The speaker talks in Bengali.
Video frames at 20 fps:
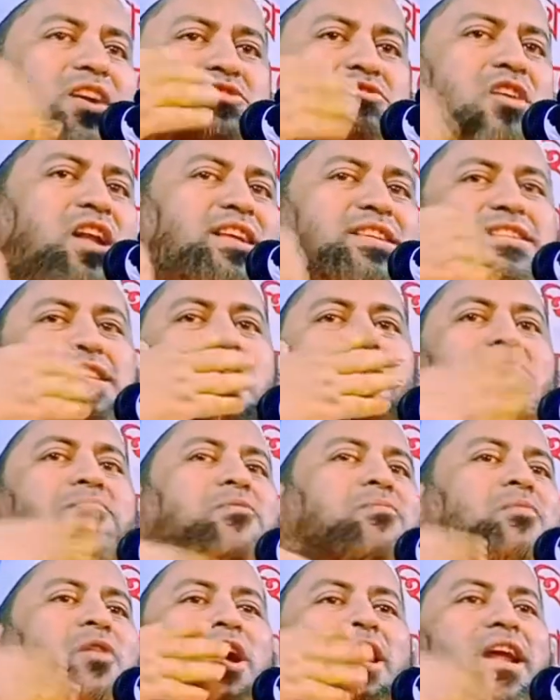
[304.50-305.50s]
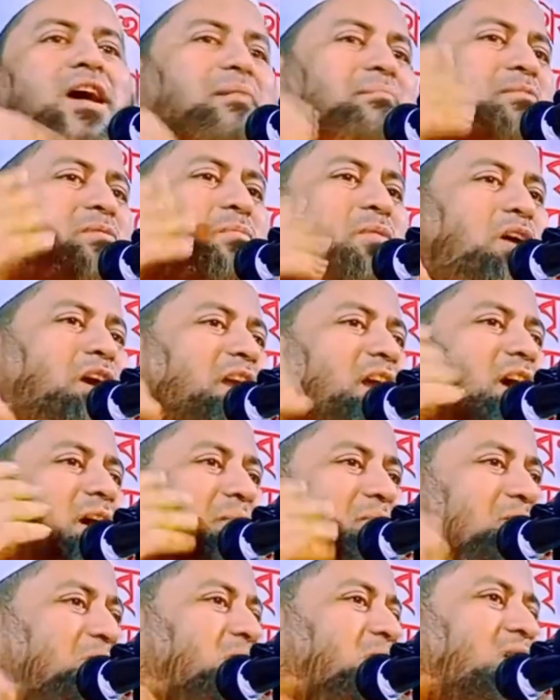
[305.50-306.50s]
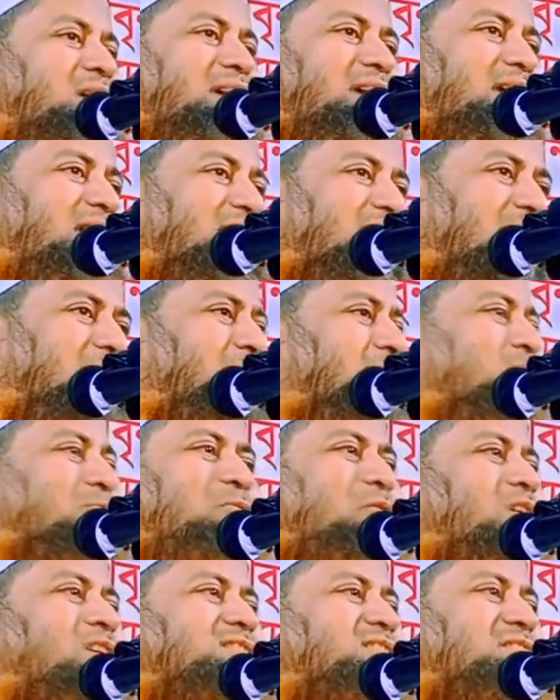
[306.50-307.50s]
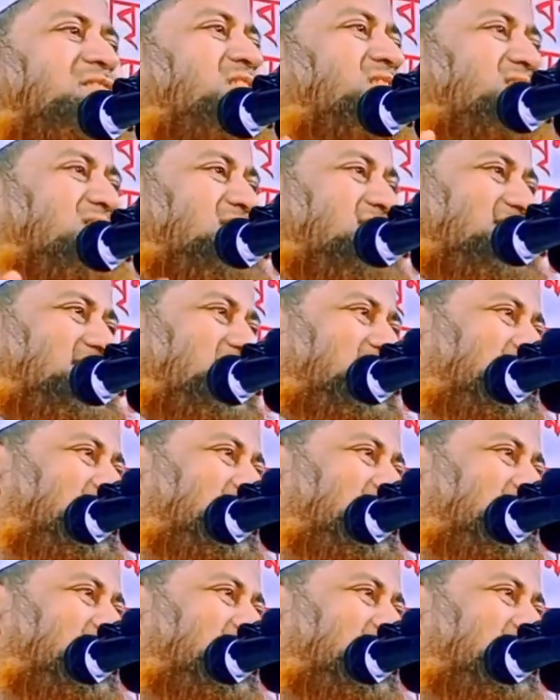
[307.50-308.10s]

সরাচ্ছে আব্বু ময়লা আব্বু ময়লা আব্বু ময়লা আমার কলিজা ফেটে যাচ্ছে